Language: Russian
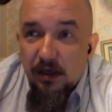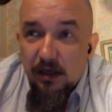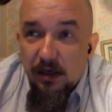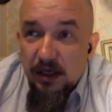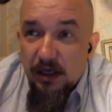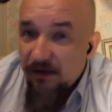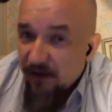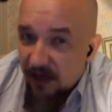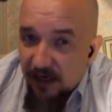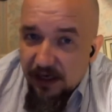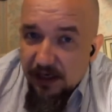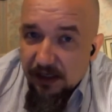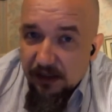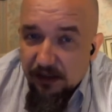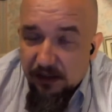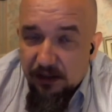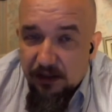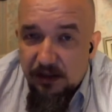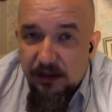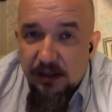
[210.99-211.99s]

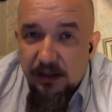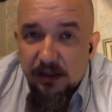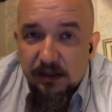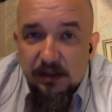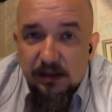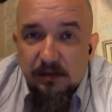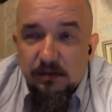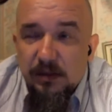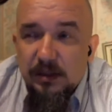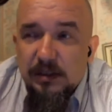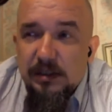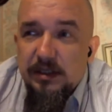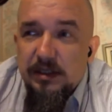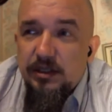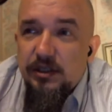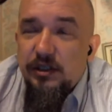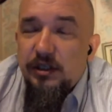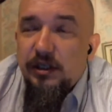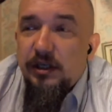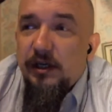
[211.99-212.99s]
невероятно интересно
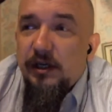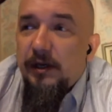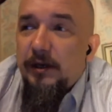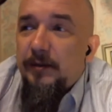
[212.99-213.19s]
мыслящий.